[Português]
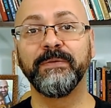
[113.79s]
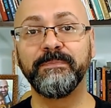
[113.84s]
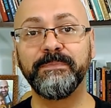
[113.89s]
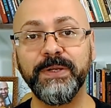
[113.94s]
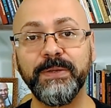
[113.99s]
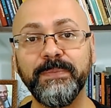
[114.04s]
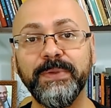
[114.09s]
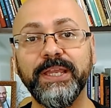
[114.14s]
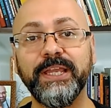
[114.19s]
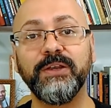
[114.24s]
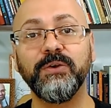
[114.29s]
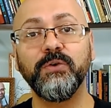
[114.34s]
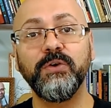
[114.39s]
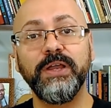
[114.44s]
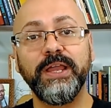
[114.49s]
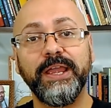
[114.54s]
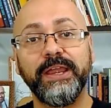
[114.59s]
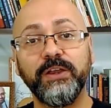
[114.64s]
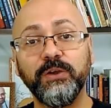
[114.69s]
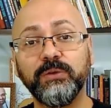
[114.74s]
Primeiro,
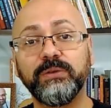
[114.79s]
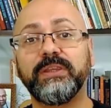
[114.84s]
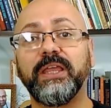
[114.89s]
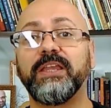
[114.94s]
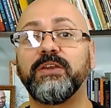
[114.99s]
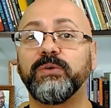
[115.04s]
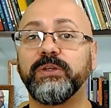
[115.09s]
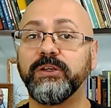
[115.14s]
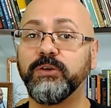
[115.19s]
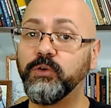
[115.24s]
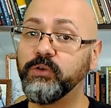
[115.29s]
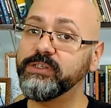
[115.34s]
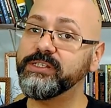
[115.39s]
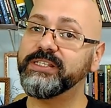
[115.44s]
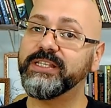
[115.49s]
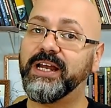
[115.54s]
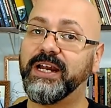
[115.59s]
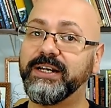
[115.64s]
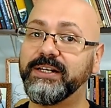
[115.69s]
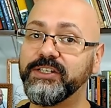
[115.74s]
eu tenho que
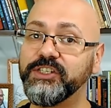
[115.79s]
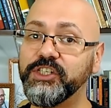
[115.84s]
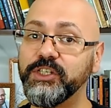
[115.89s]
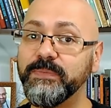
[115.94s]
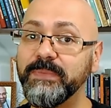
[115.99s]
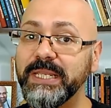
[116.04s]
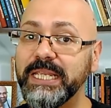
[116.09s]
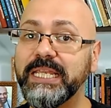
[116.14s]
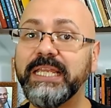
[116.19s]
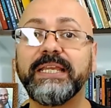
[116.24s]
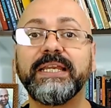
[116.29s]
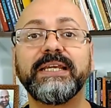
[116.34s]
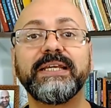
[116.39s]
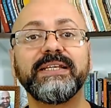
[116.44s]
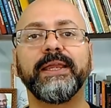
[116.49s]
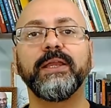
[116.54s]
gostar de mim,